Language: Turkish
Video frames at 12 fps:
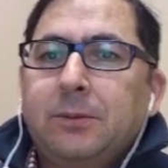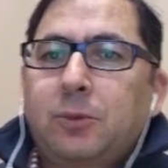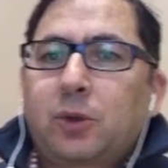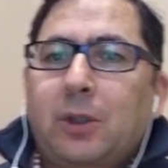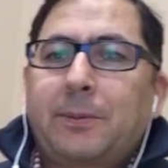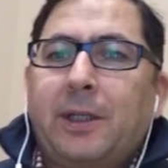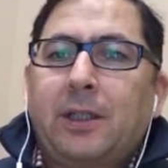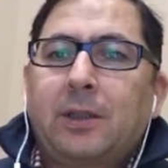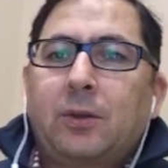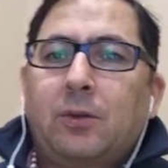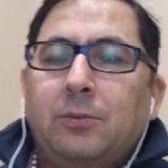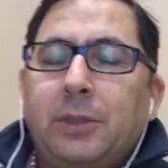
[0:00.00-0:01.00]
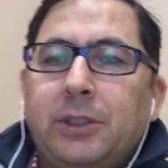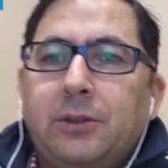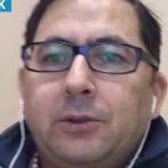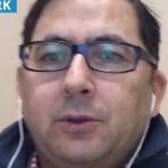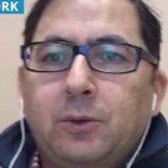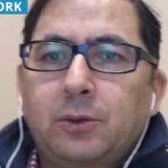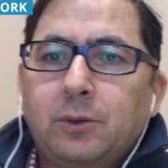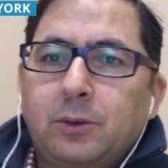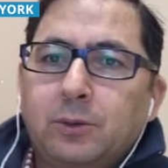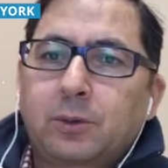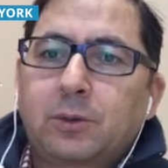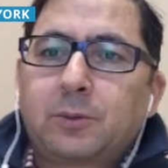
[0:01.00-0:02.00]
Bu sabah 15. gün
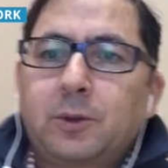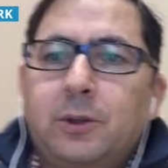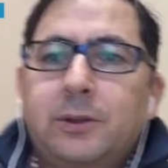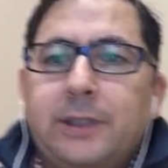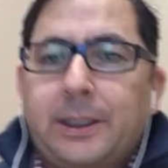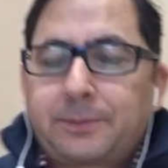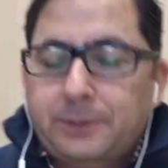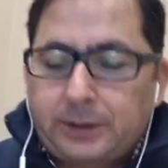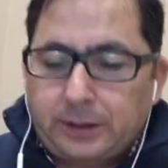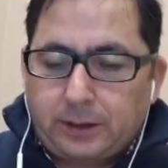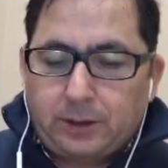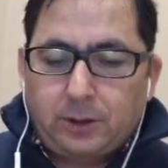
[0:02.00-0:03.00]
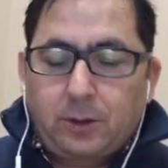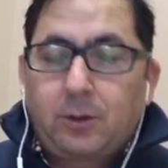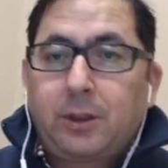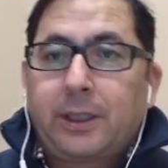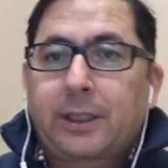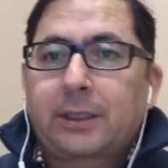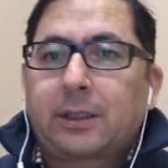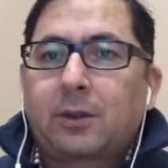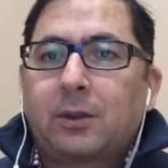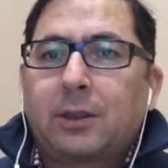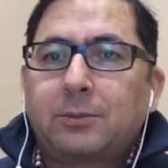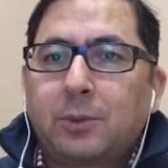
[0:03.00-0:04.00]
oturumunu yaptık. Öğleye kadar
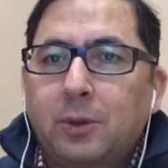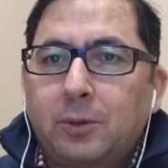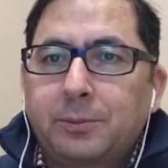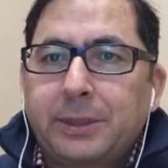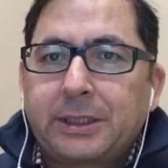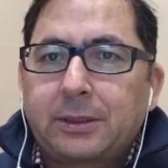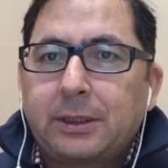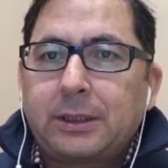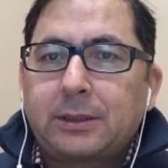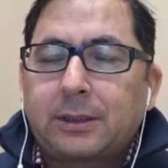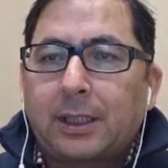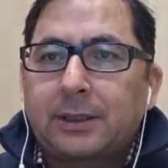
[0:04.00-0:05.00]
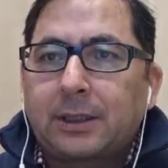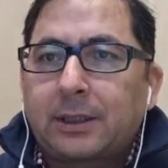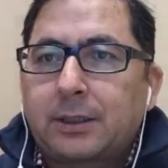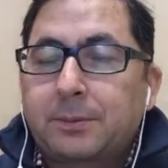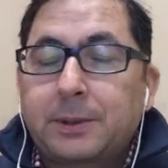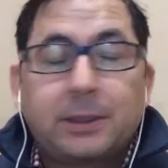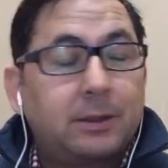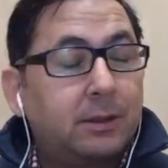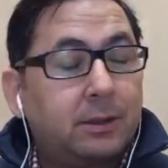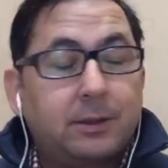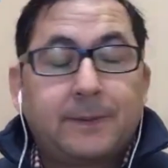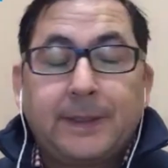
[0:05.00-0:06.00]
olan bölüm bitti. Rıza Zarrab,
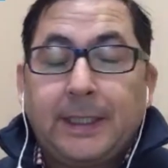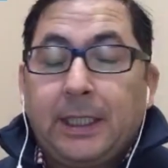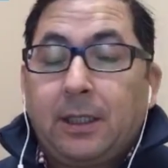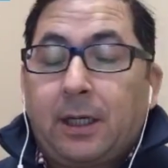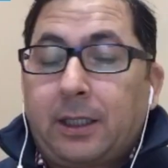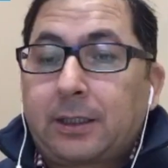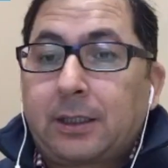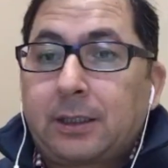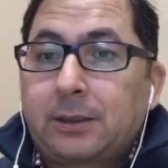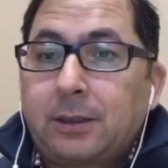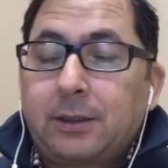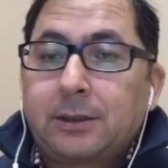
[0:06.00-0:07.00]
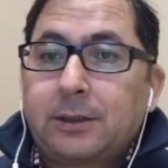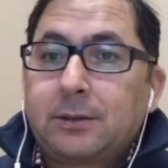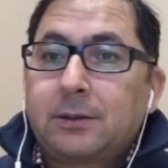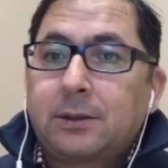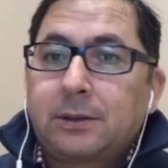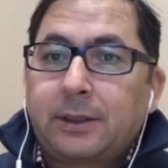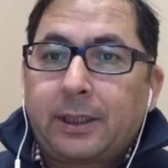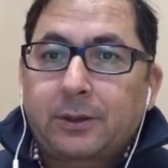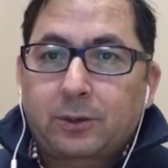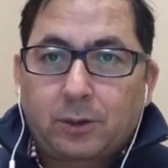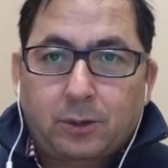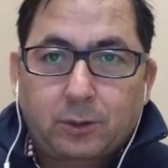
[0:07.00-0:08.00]
e, Hakan Atilla'nın
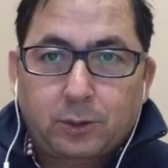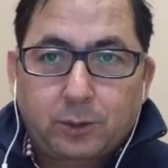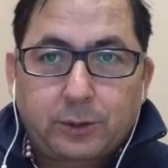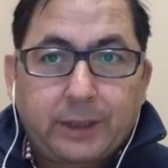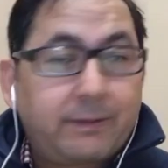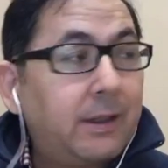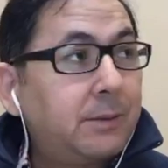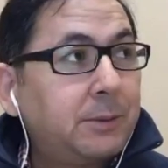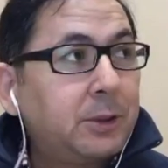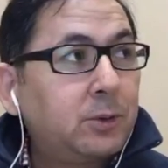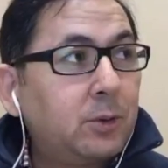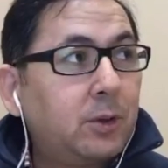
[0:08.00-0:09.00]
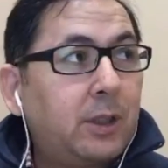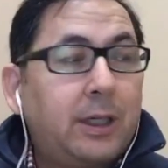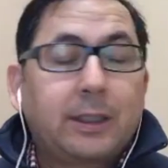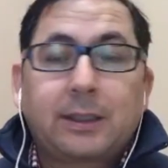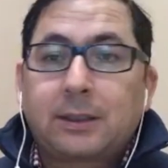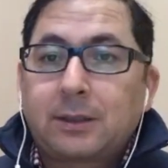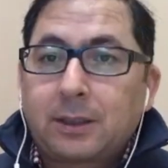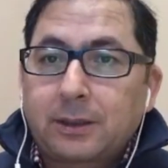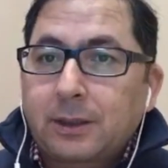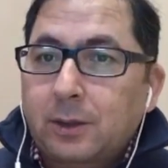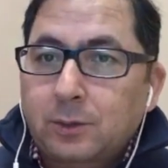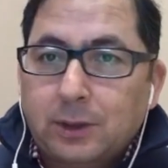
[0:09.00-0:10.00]
direkt sorgusu devam ediyor. Hakan
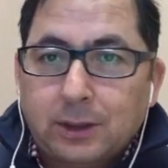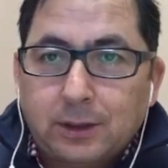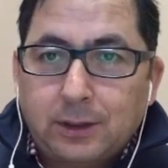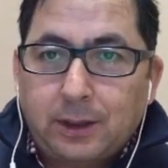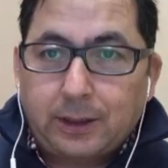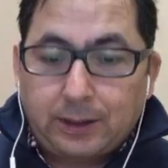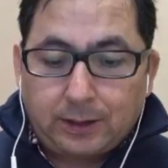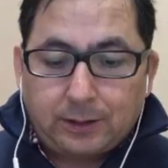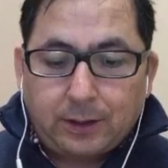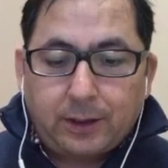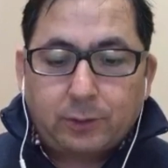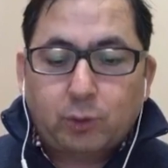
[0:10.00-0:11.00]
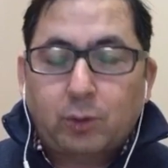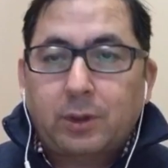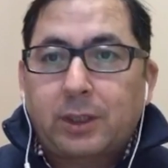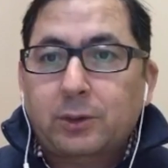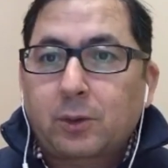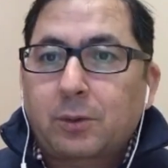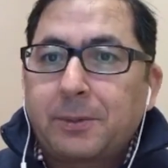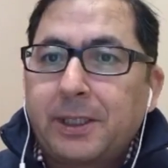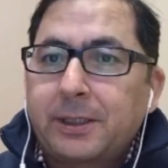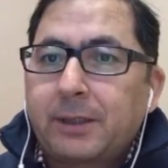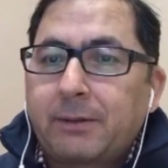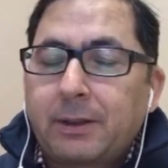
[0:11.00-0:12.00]
Atilla'nın avukatları Hakan Atilla'ya sorular
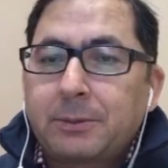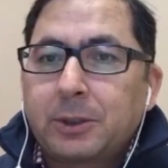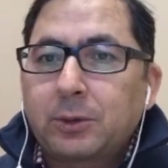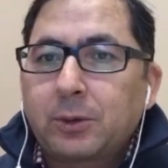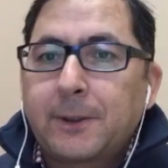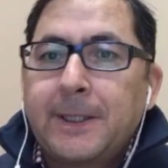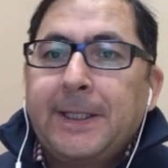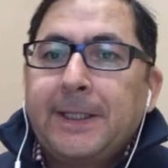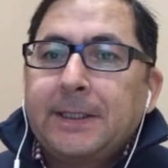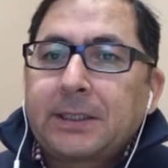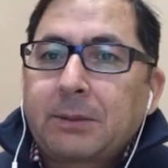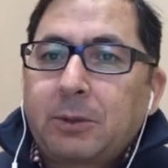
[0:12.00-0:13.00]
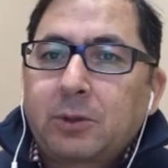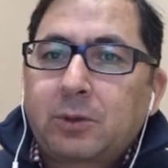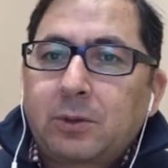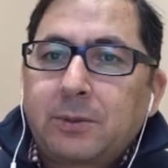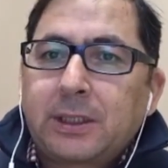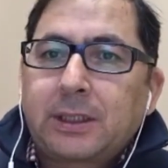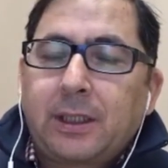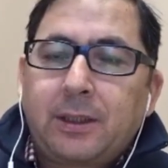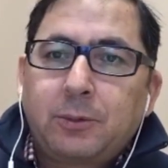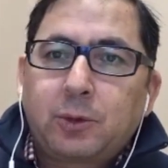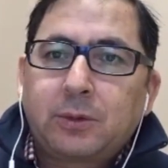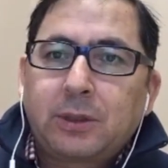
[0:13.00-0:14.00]
sormaya devam ediyor. Sabah oturumuna
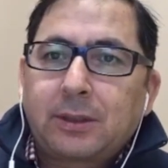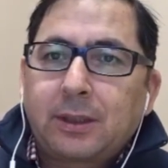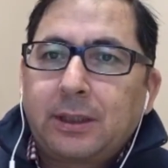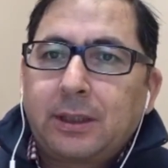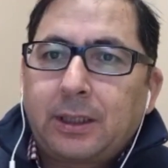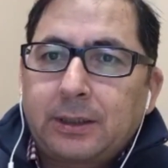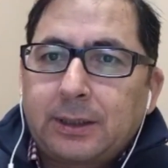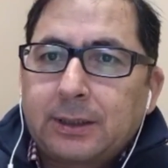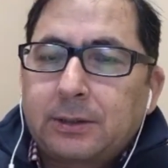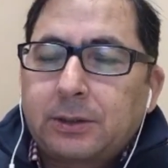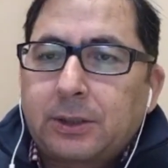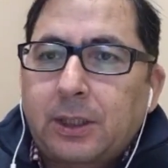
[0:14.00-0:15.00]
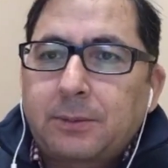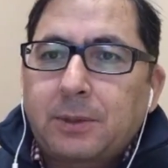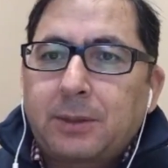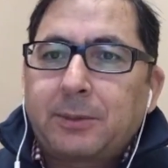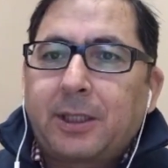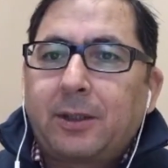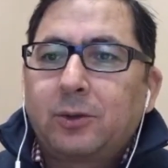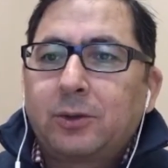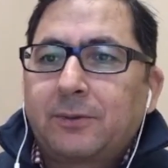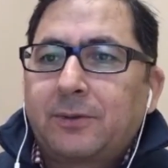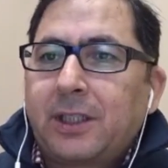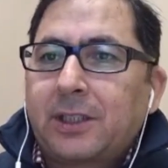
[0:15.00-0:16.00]
dair bütün detayları anlatacağım ama
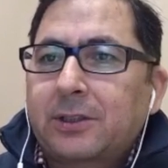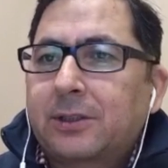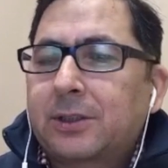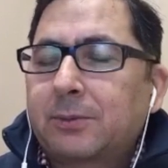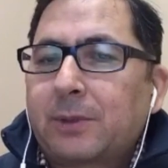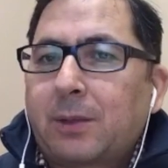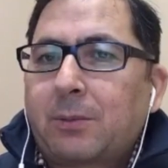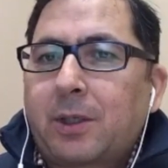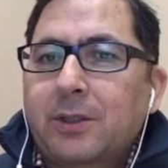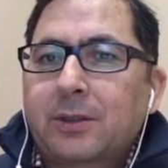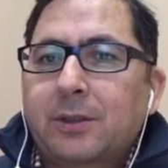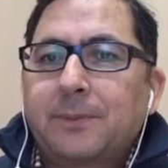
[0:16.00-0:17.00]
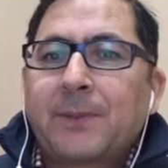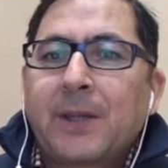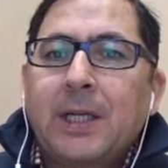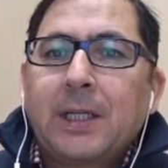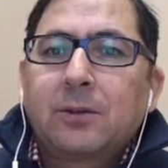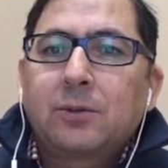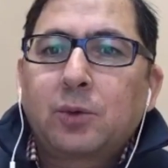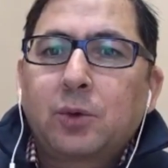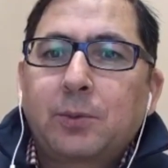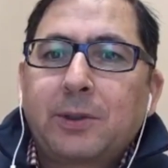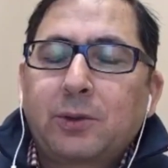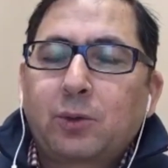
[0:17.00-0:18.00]
önce flash kısımdan başlayayım.
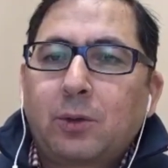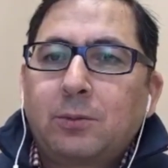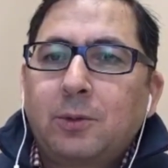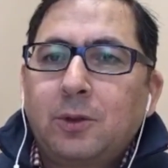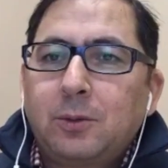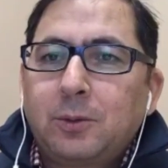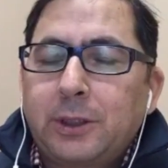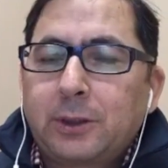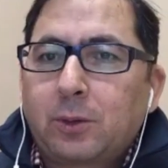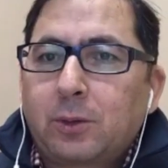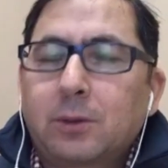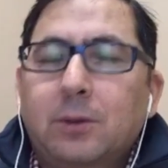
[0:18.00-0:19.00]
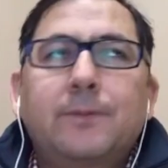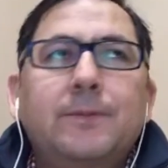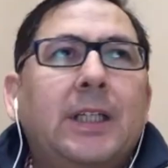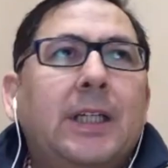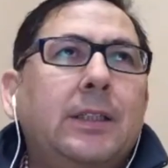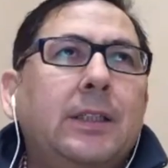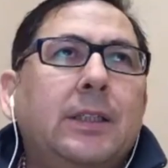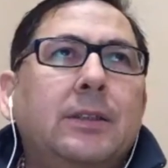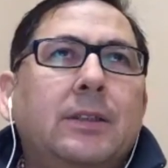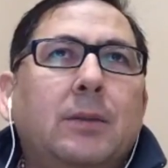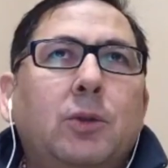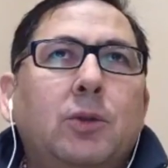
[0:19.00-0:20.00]
Duruşmanın son bölümüne doğru yani
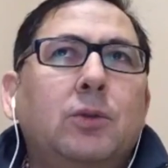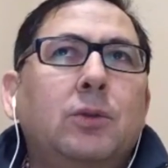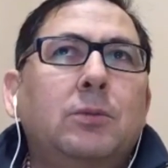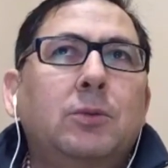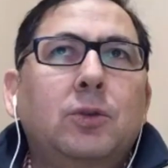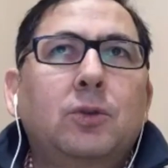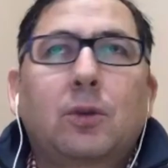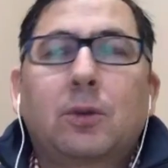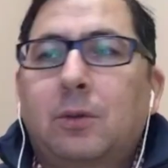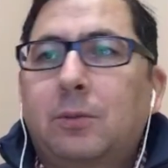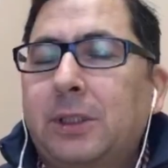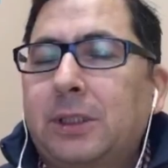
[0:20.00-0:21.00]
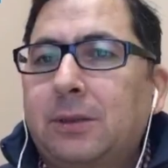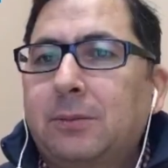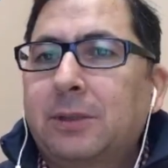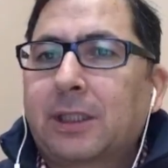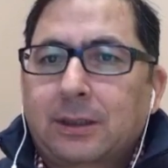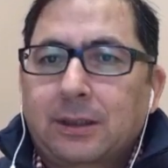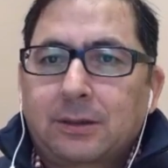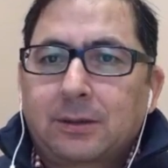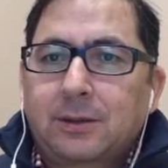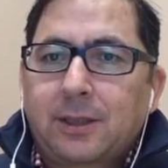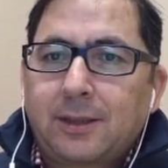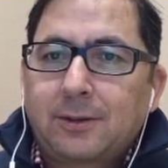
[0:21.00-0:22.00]
sabah oturumunun son 15-20
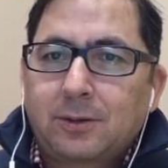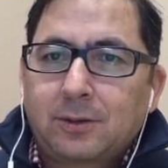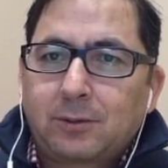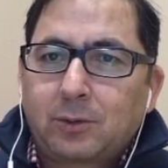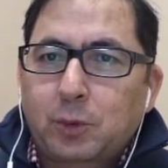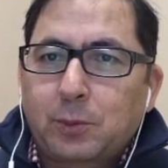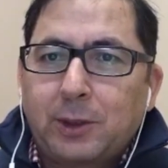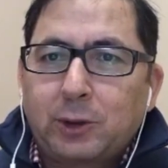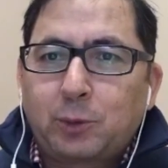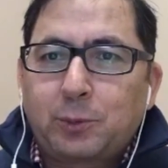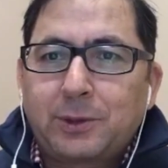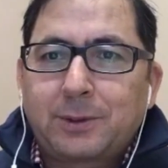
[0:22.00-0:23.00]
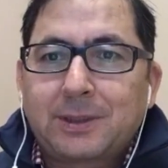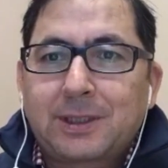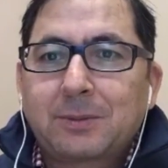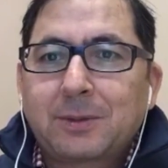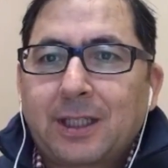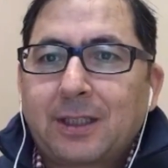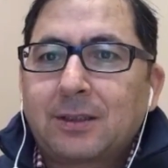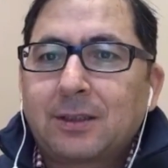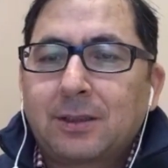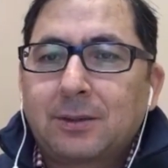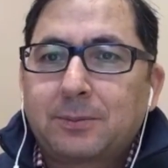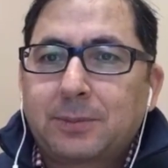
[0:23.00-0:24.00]
dakikasında duruşmaya sürpriz bir isim
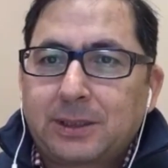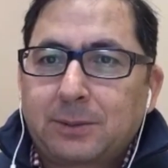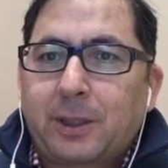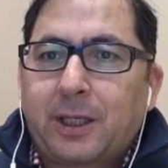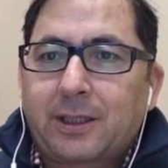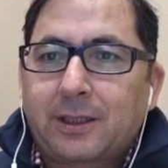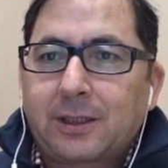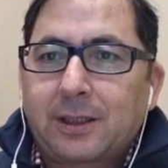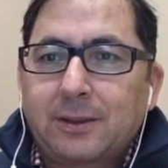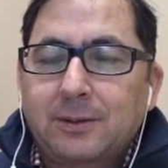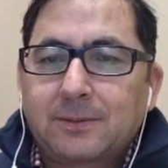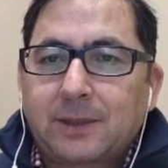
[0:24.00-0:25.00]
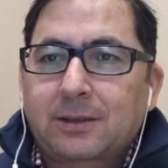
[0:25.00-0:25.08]
geldi. Fred Baharara.